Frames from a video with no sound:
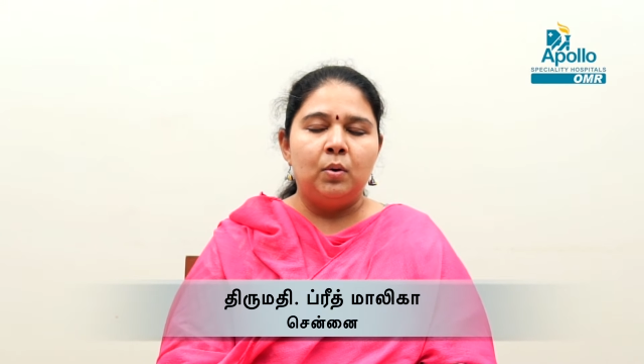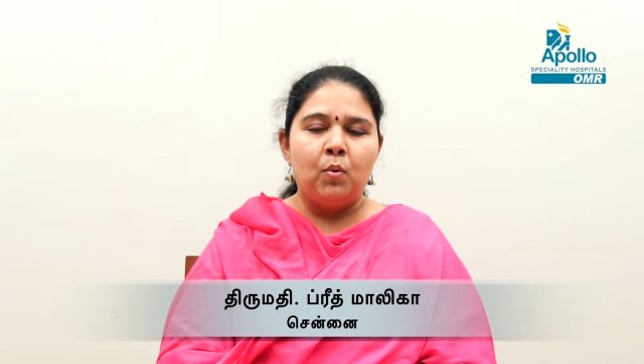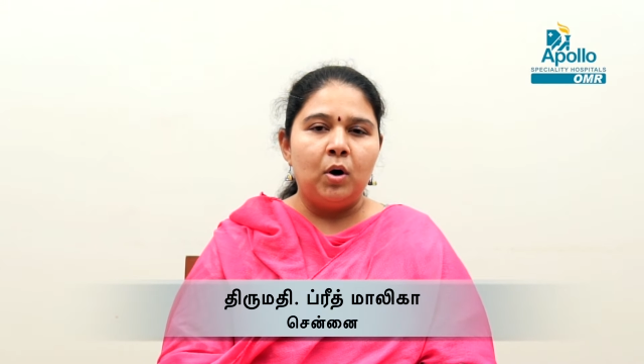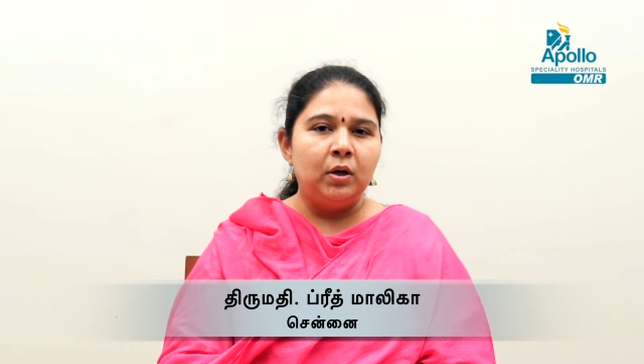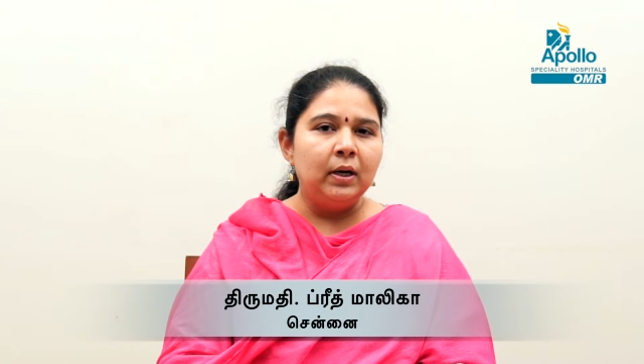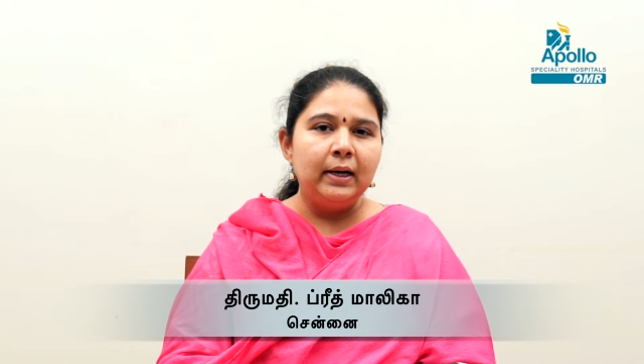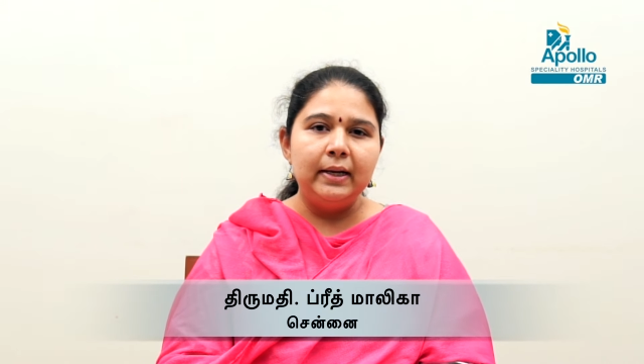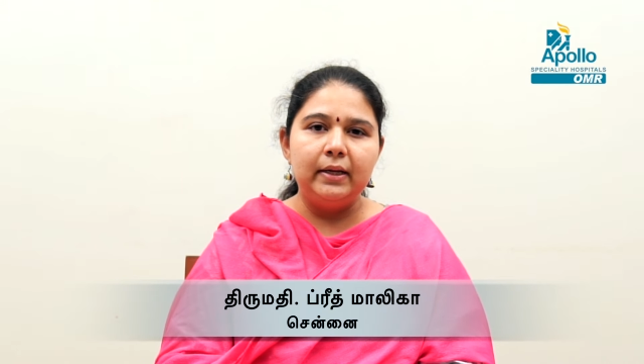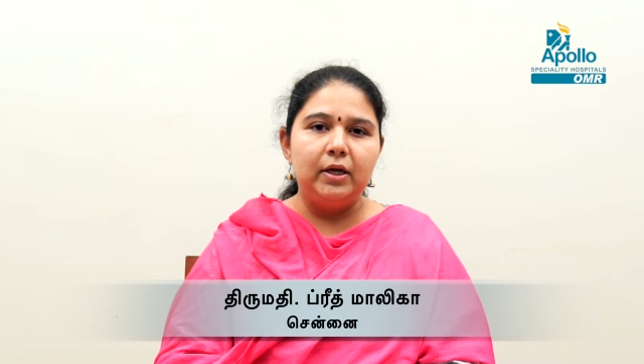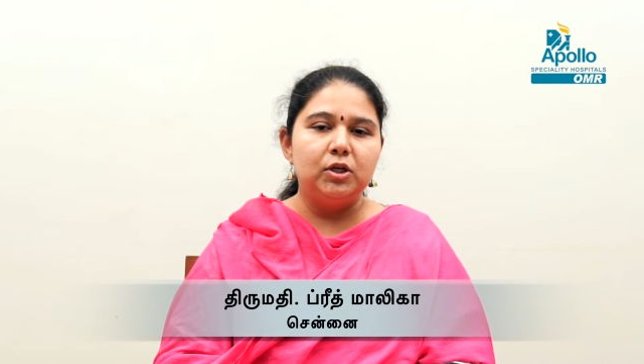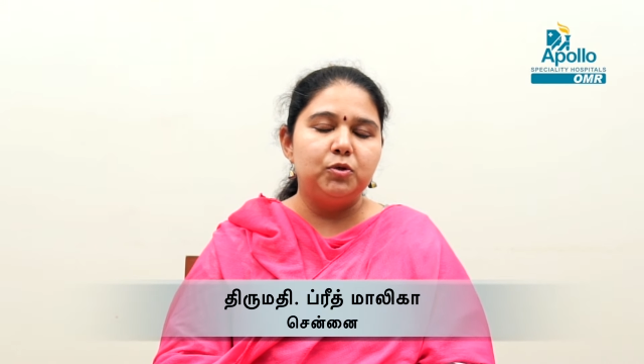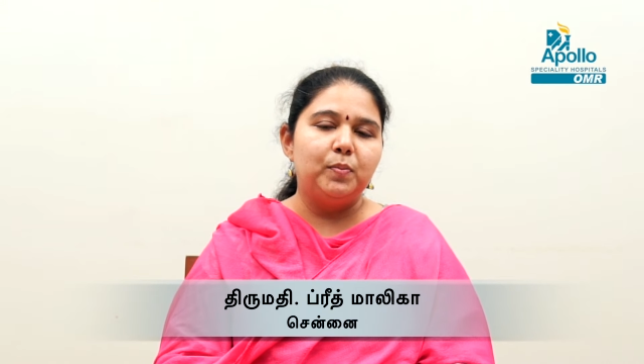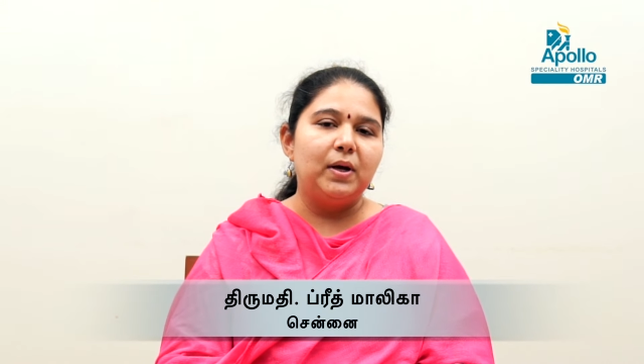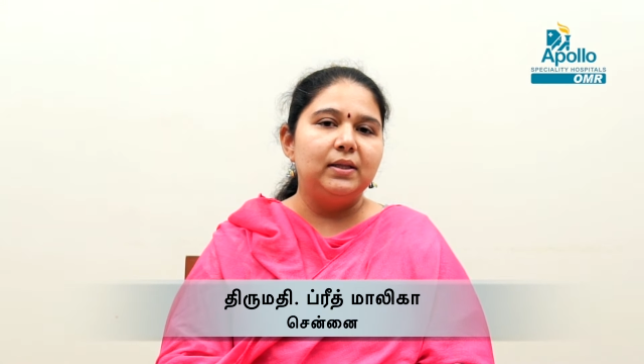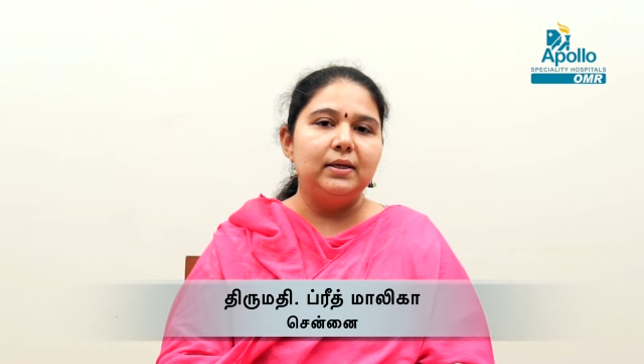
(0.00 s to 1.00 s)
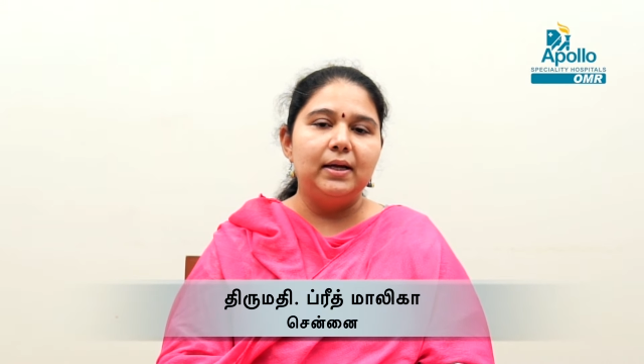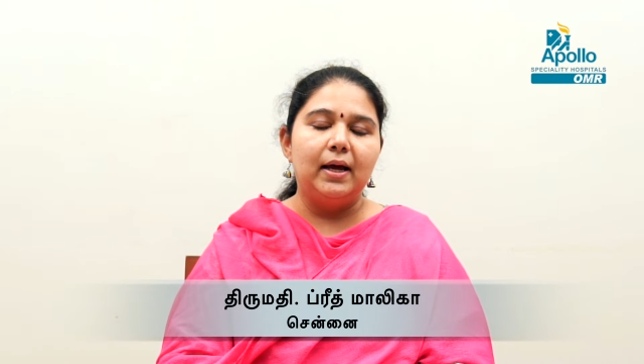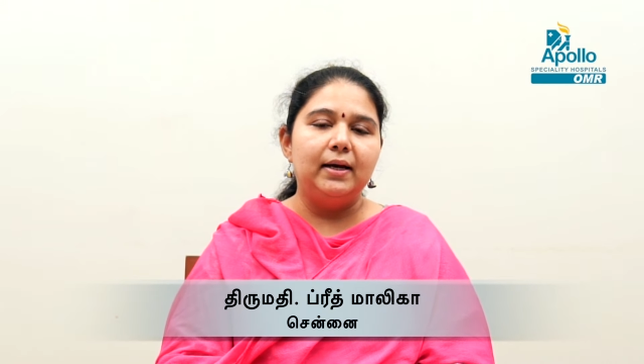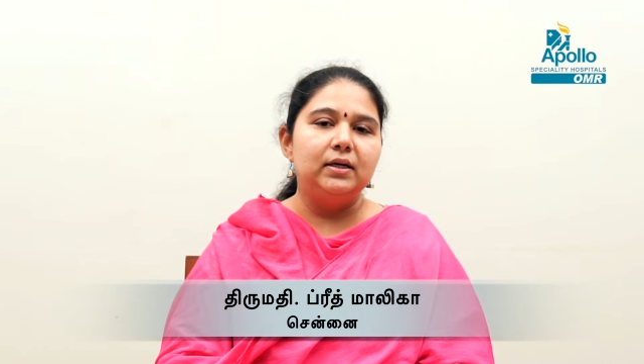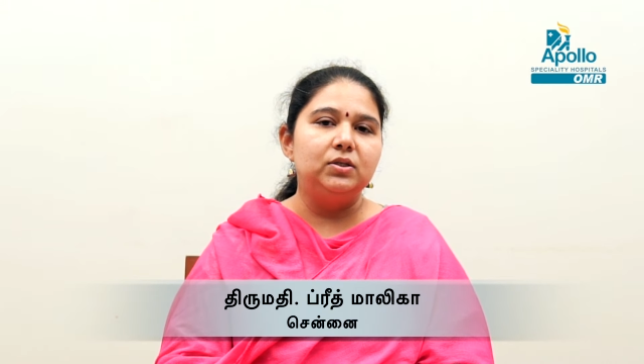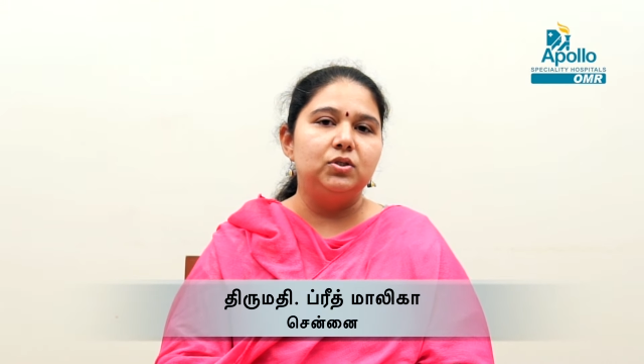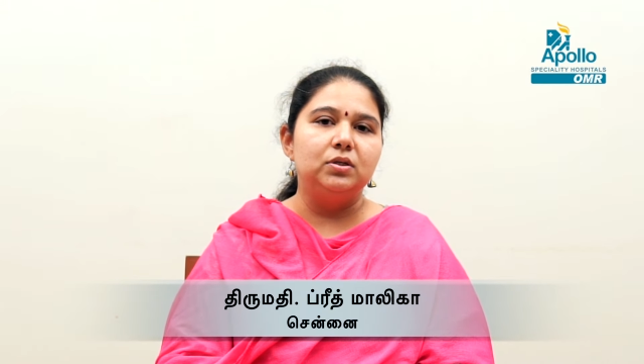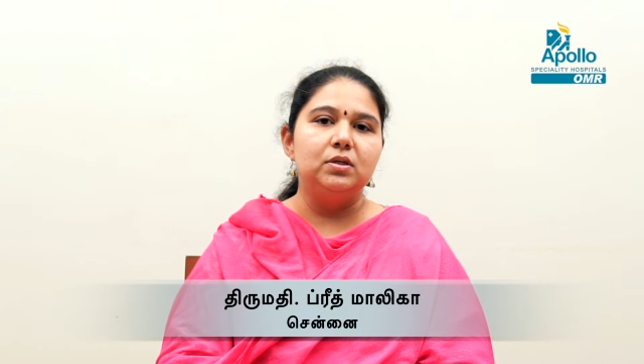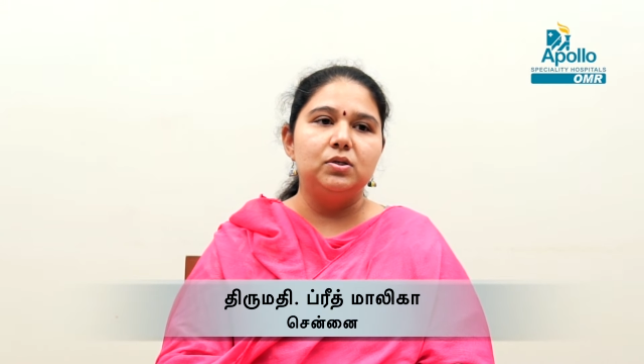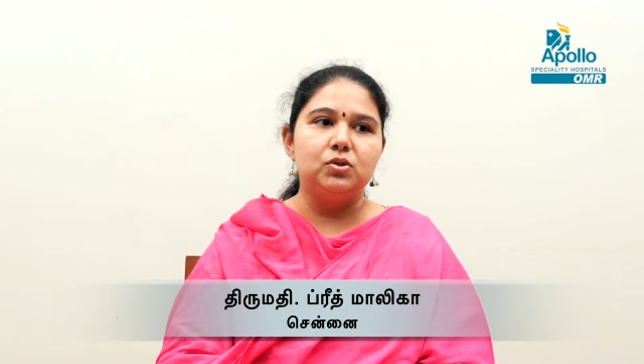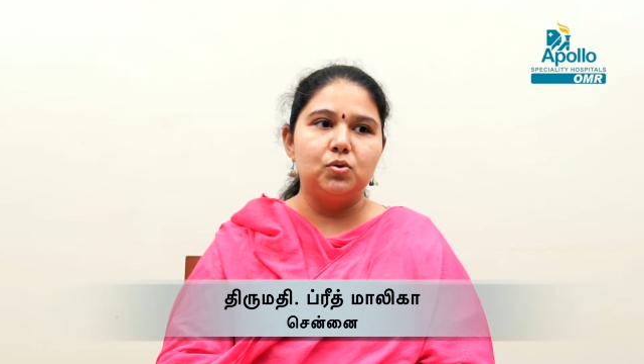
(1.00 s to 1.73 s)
வாட்டர் லீக்கேஜ் மாதிரி ஆயிடுச்சு